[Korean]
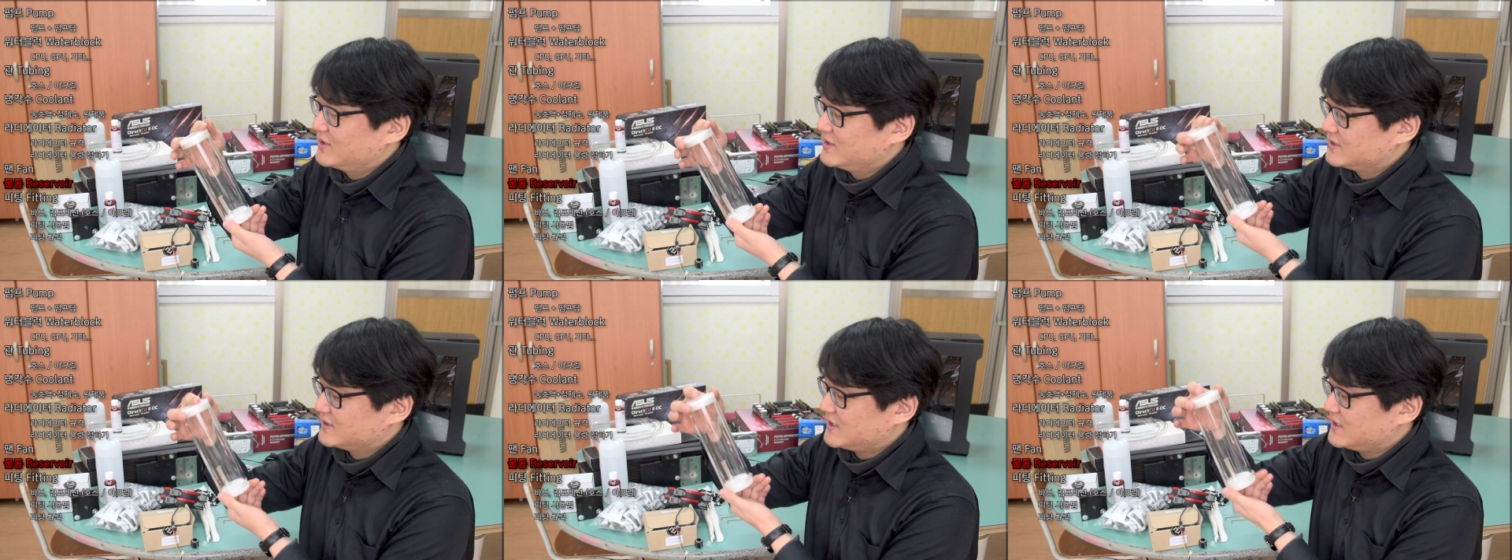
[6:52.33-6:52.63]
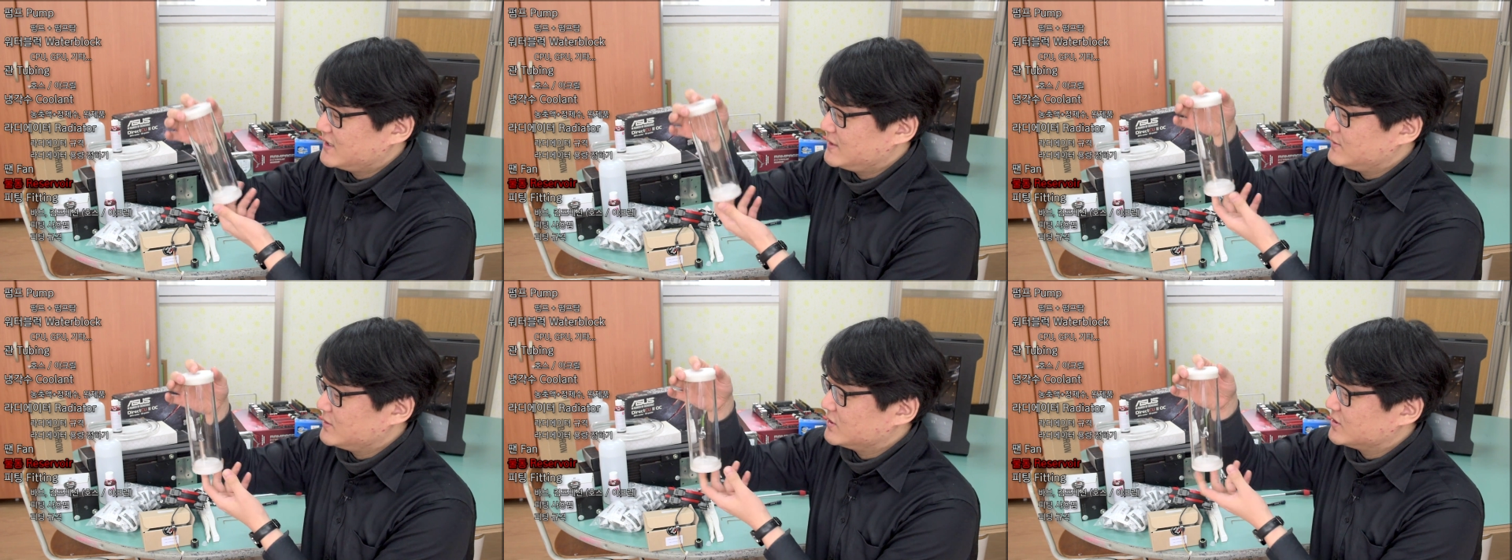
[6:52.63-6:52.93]
자,
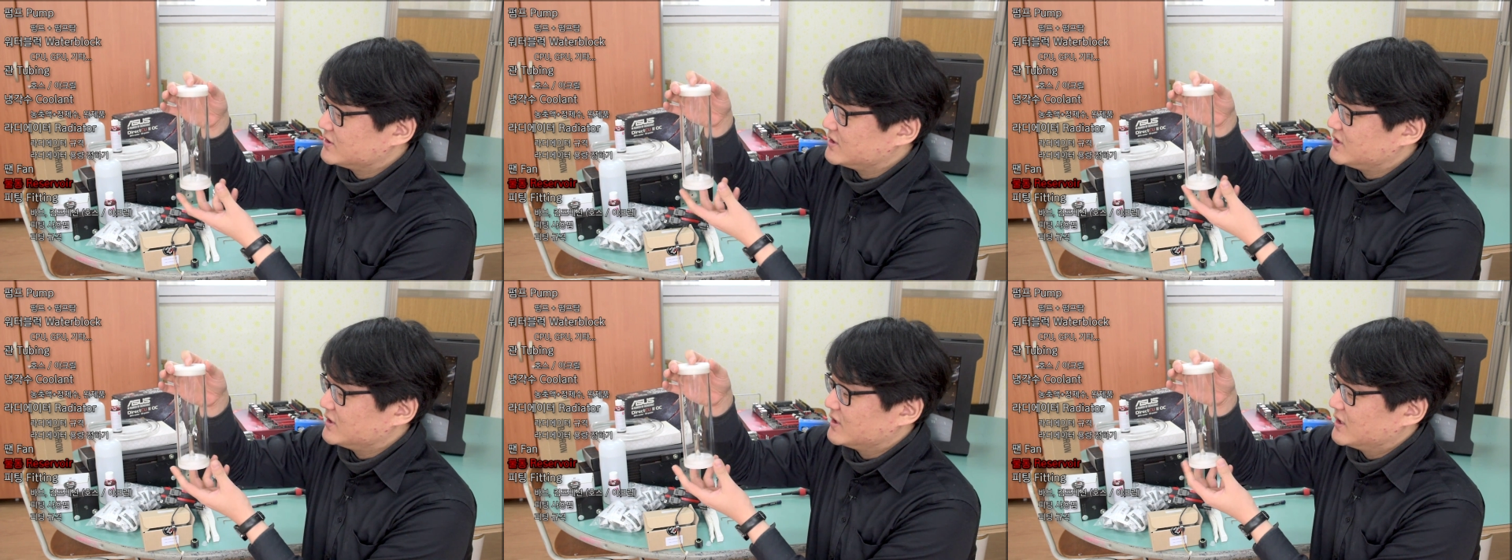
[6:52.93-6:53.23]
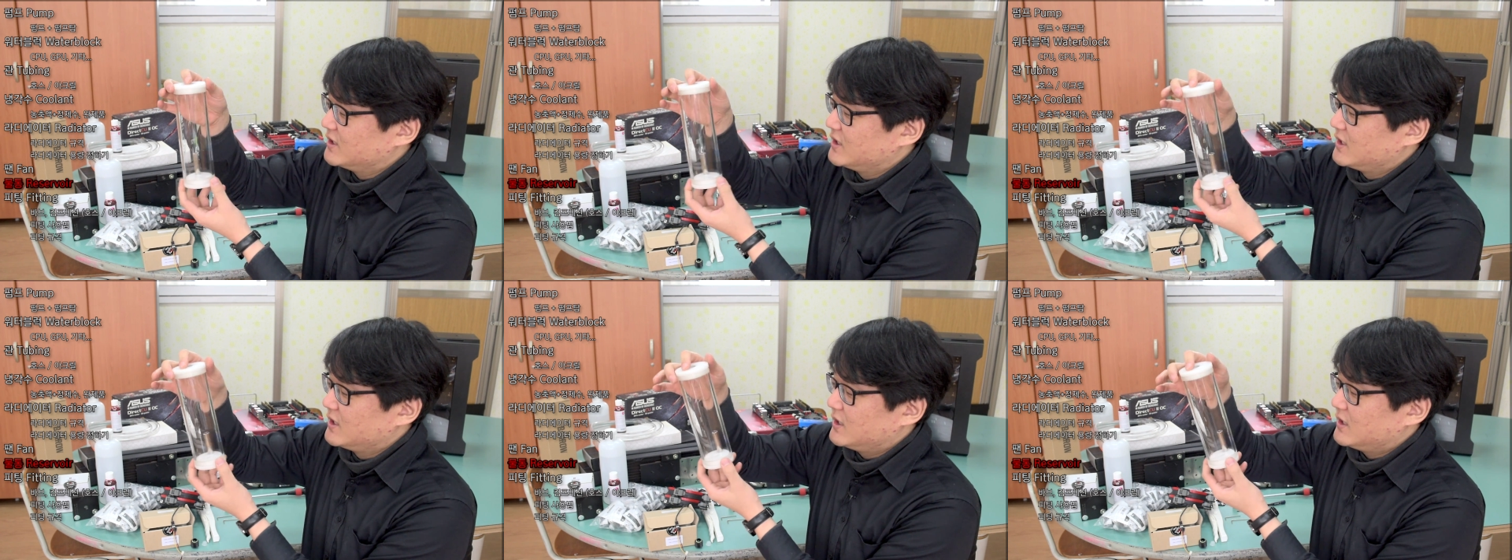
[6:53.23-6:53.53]
이거는
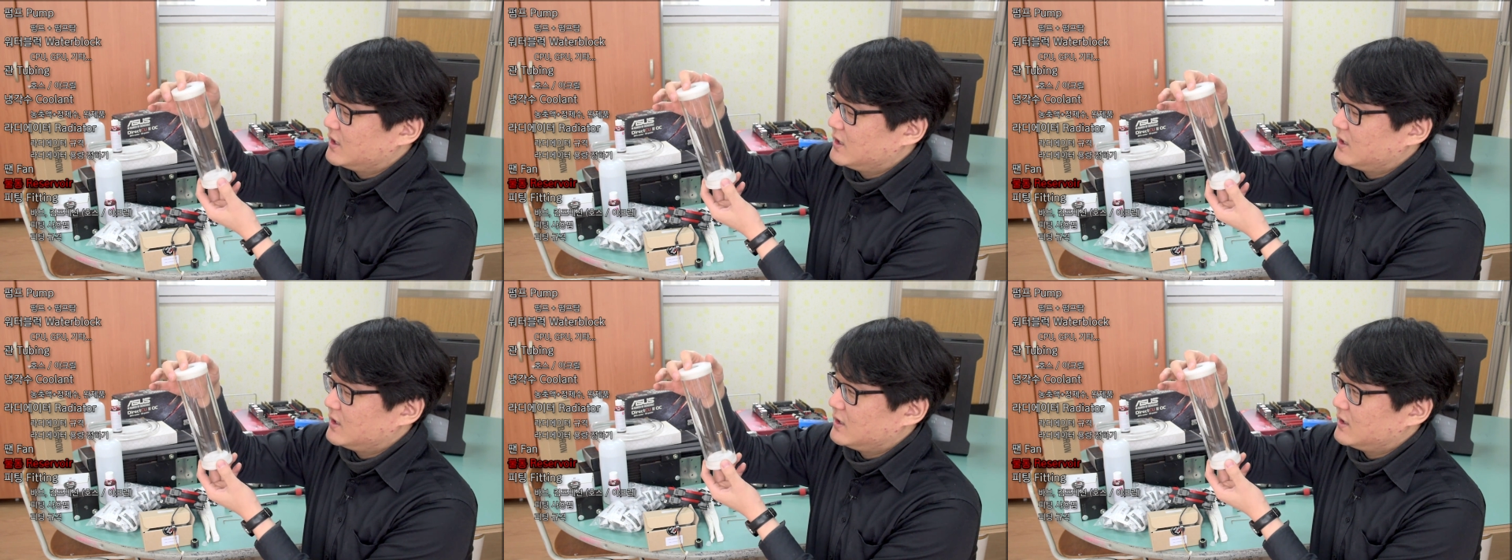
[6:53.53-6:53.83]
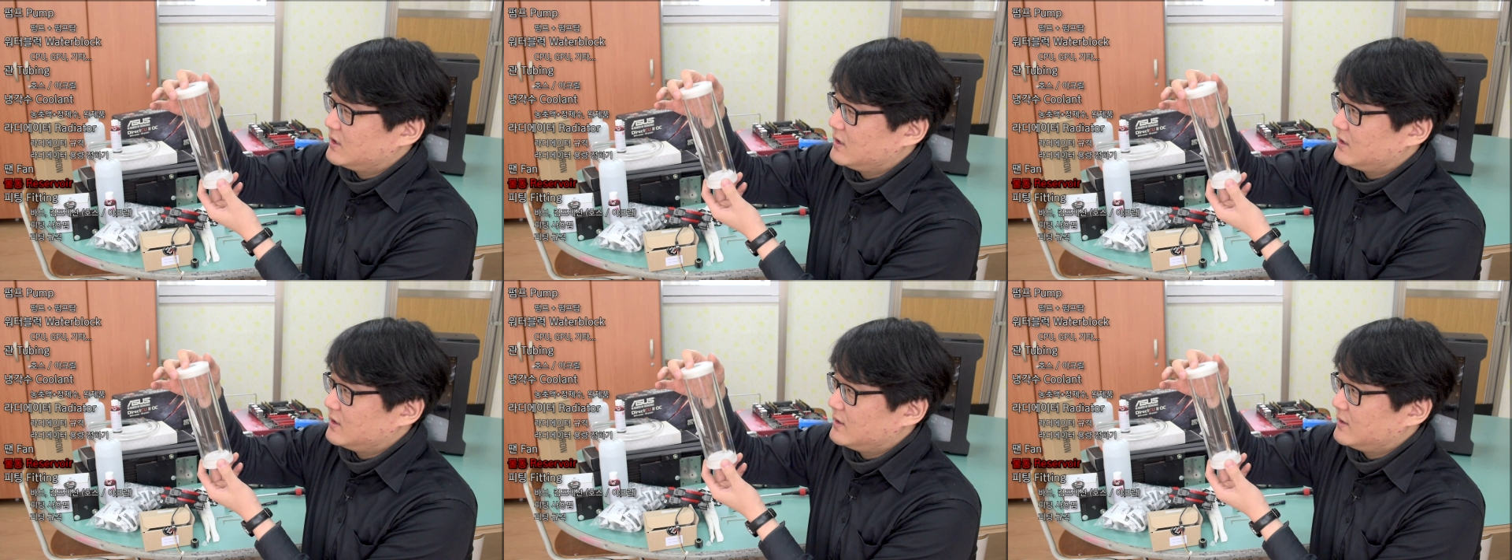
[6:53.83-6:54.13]

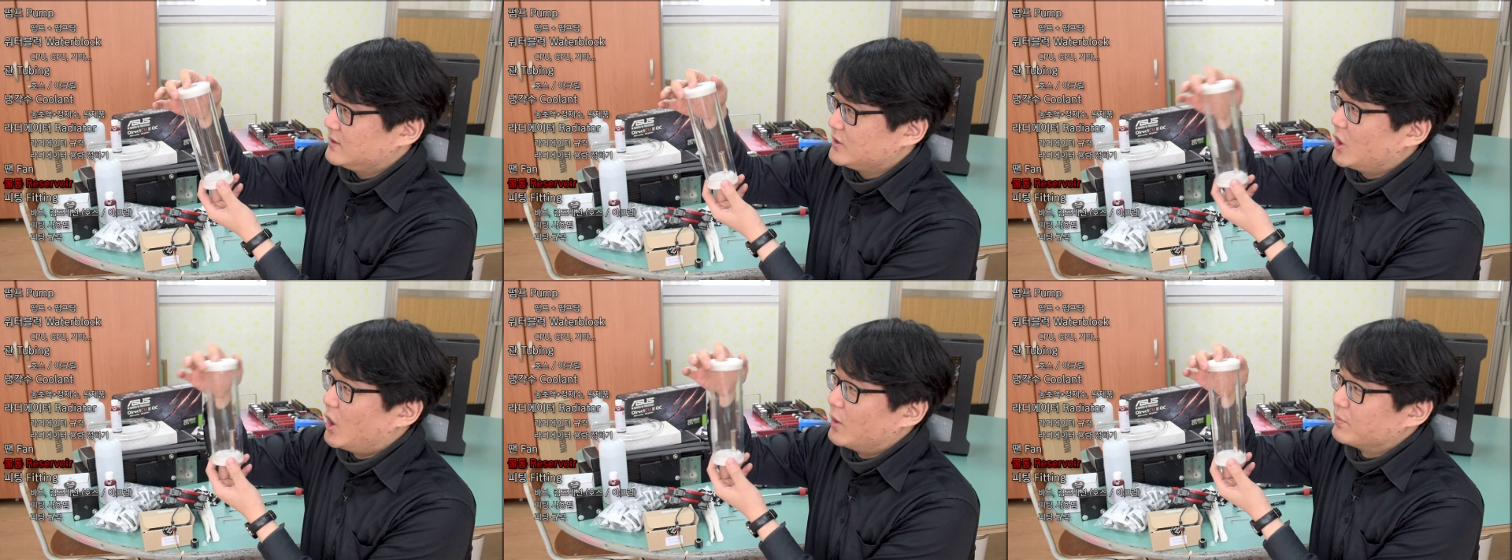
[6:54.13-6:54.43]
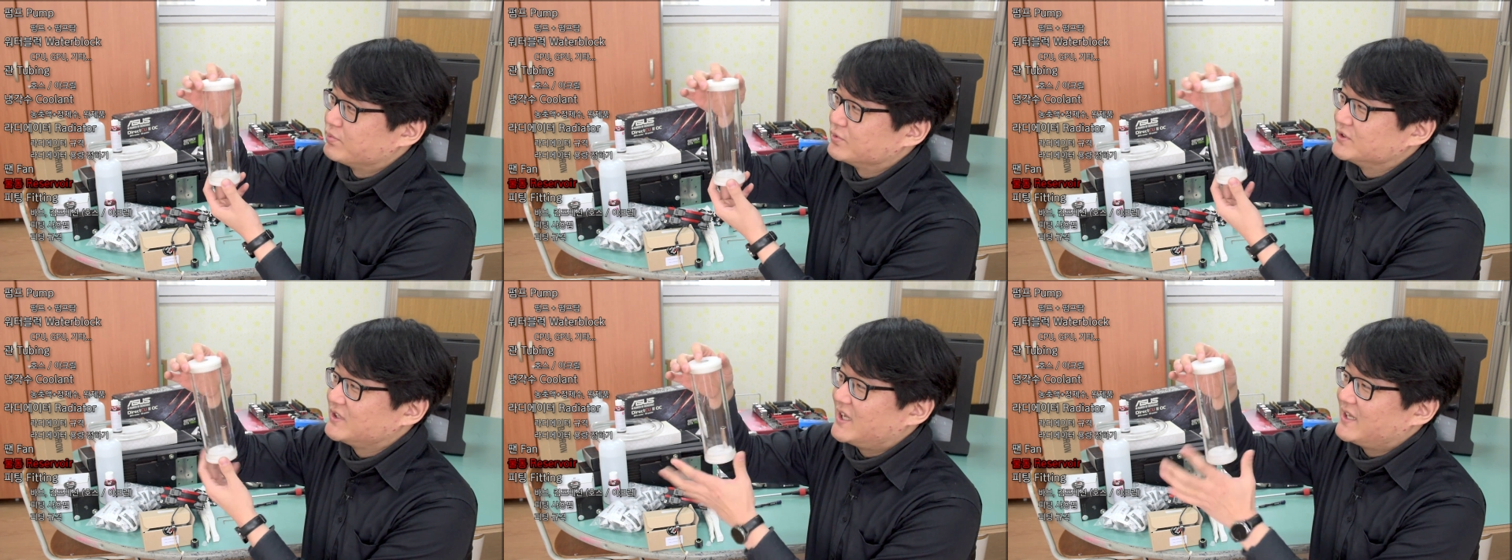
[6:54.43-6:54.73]

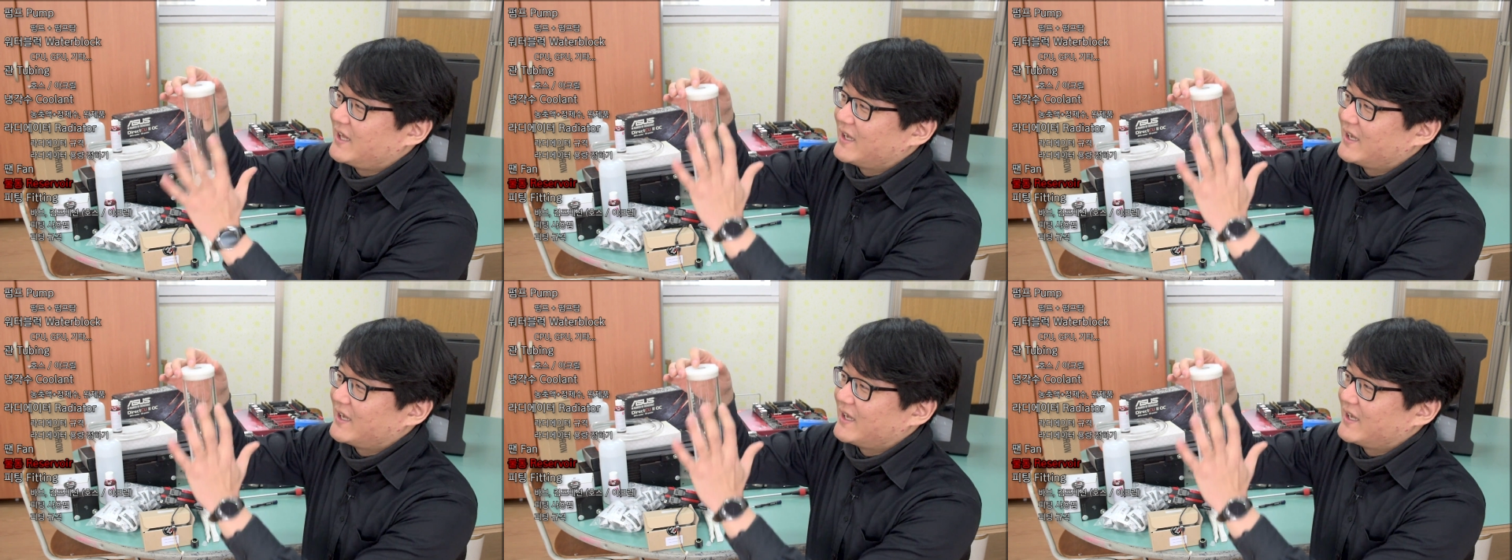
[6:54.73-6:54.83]
여분의